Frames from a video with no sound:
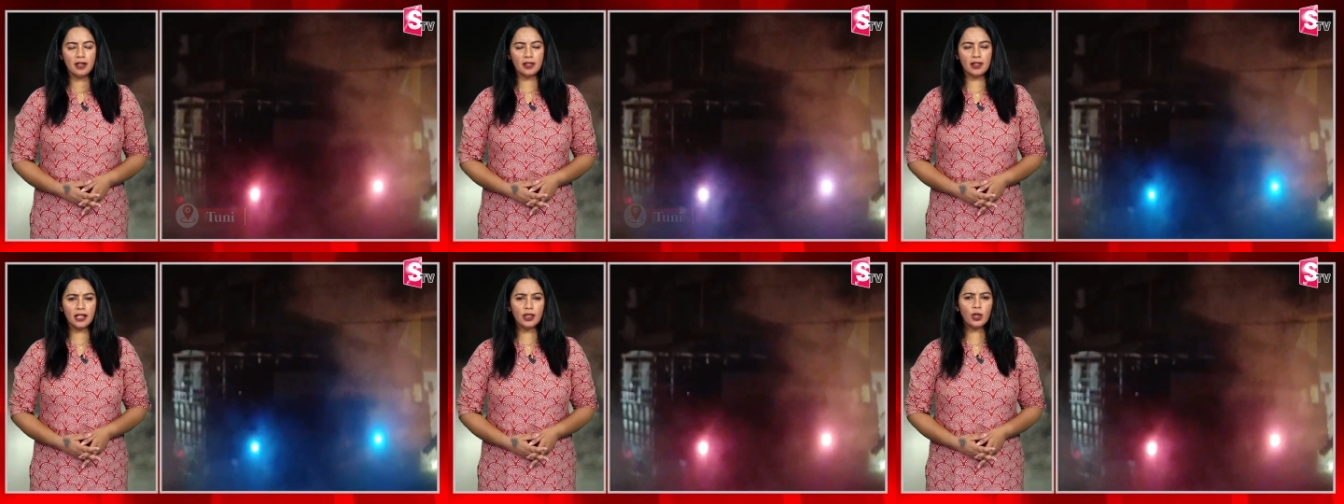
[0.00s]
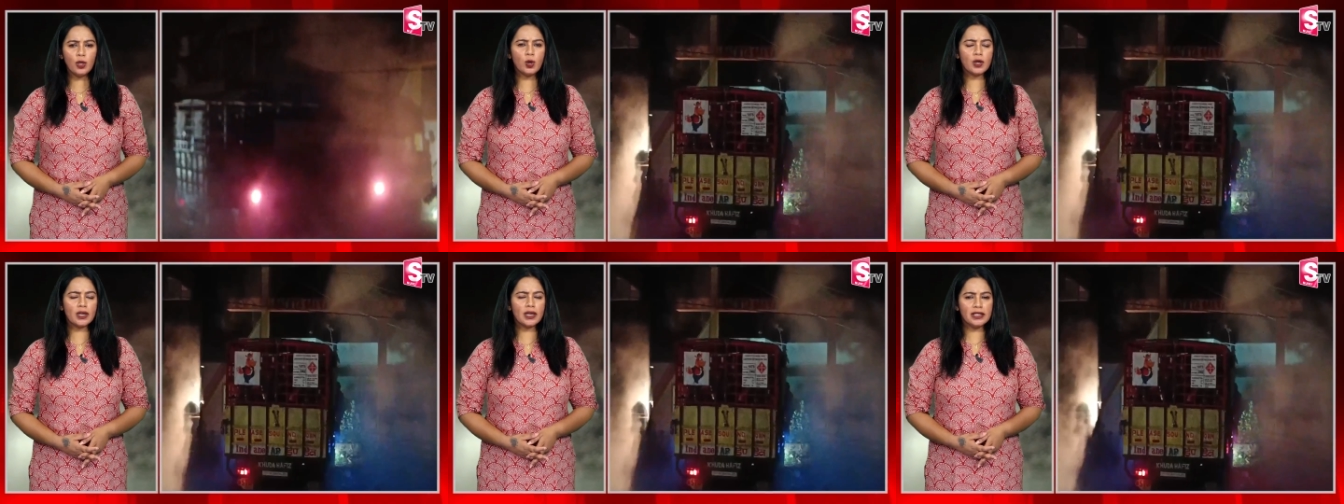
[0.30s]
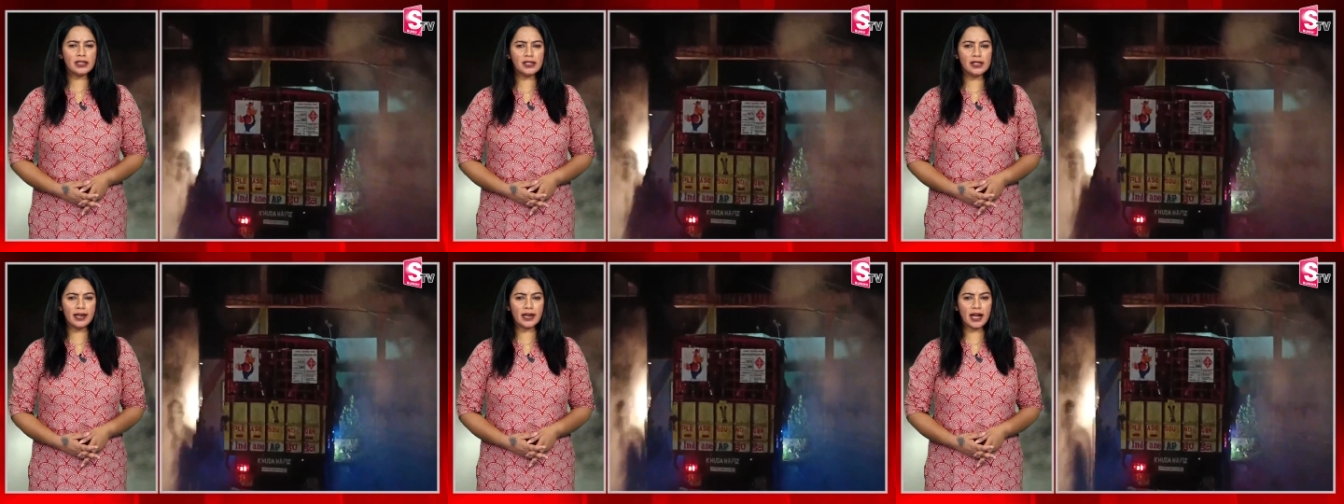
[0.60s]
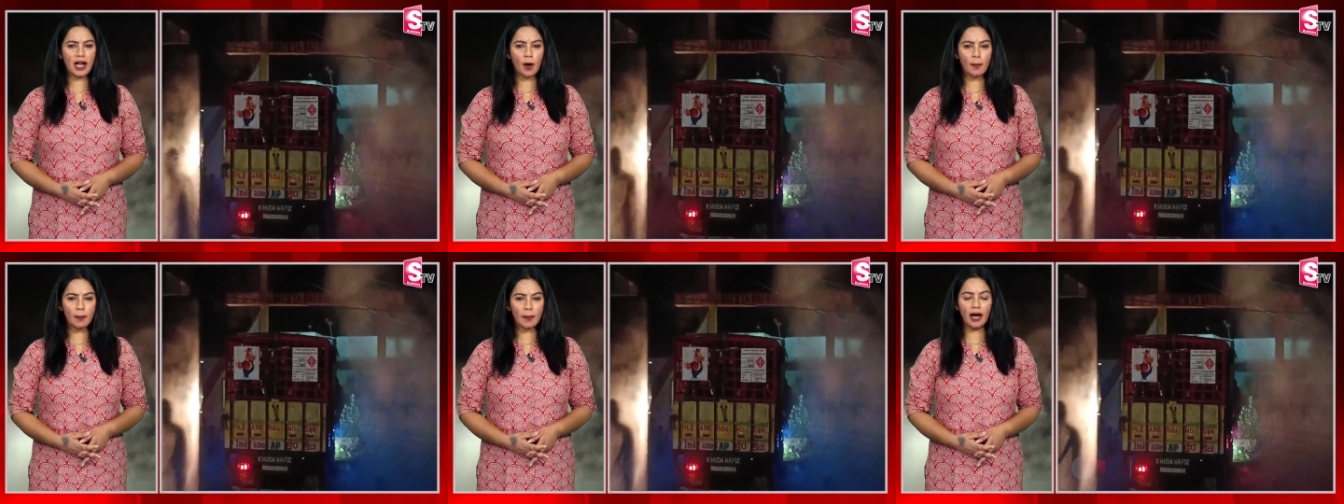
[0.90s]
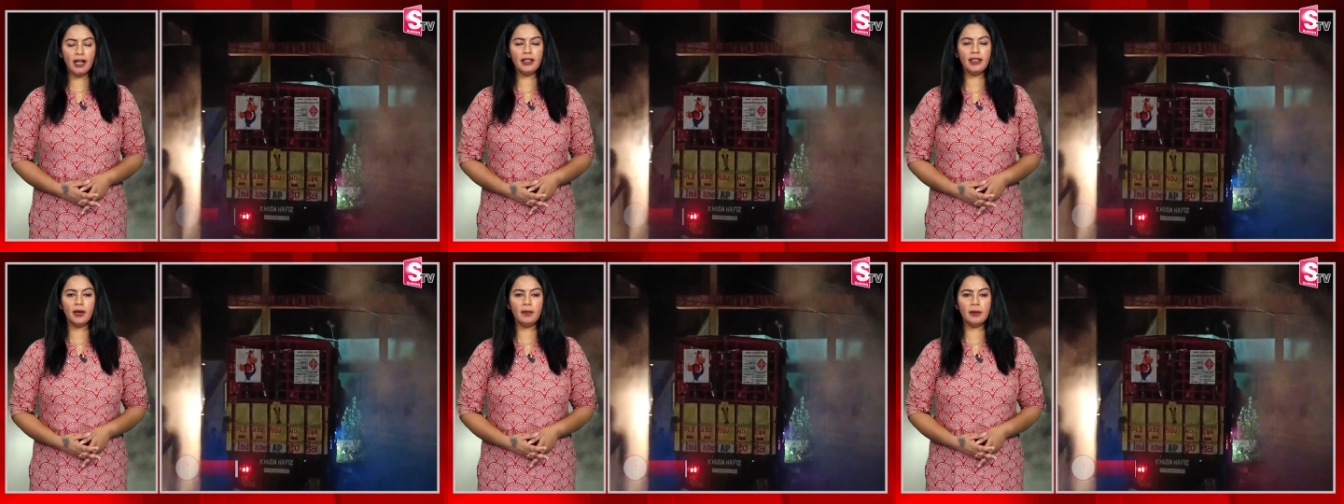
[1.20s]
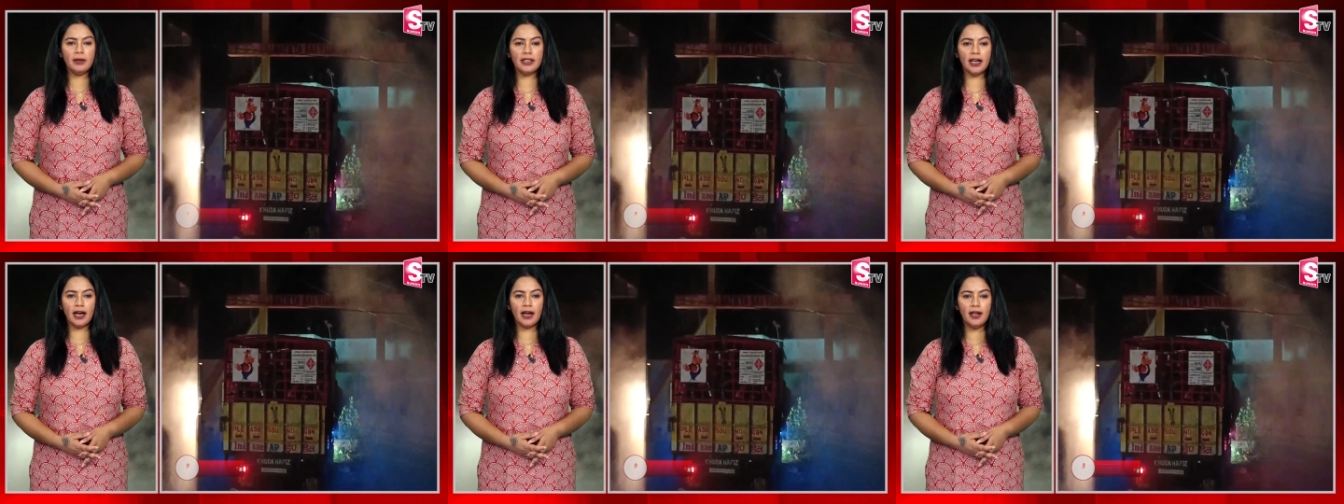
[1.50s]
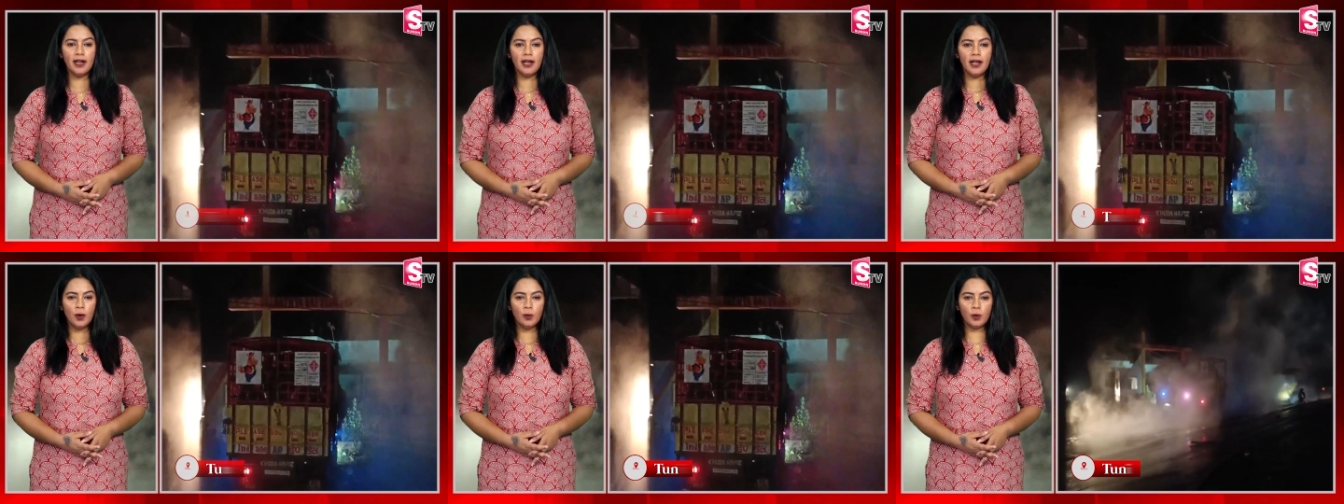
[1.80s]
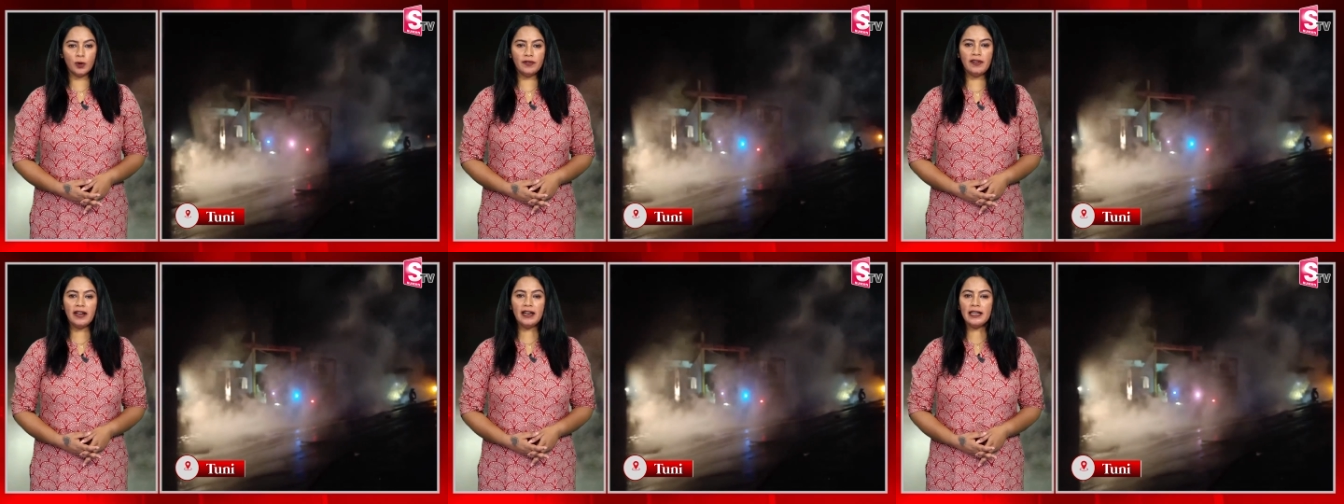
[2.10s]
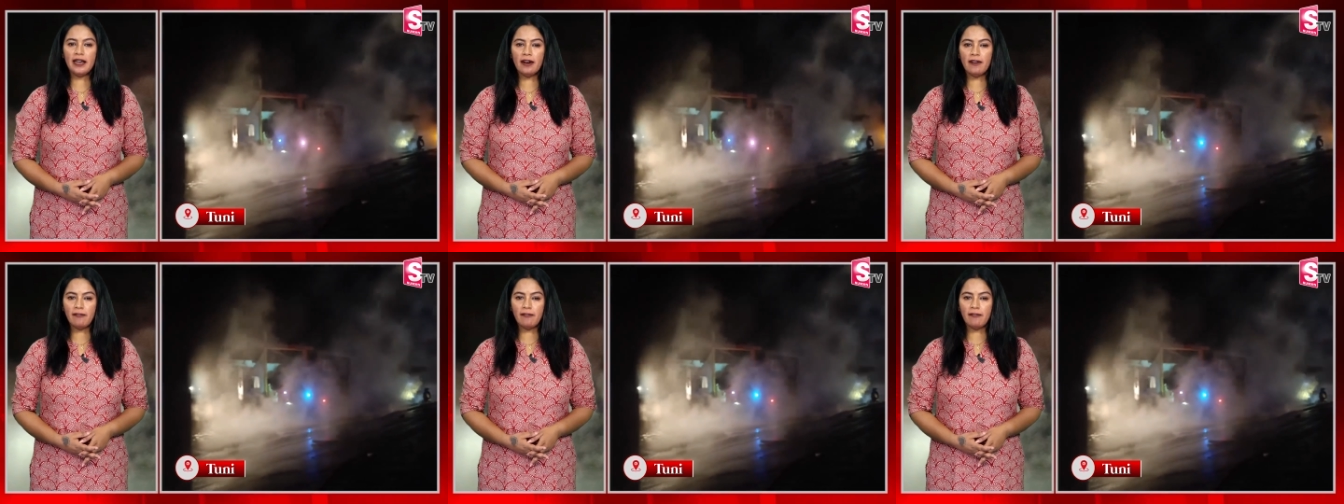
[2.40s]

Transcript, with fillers: దీంతో ఒక్కసారిగా ఆ ప్రాంతమంతా ఉద్విగ్న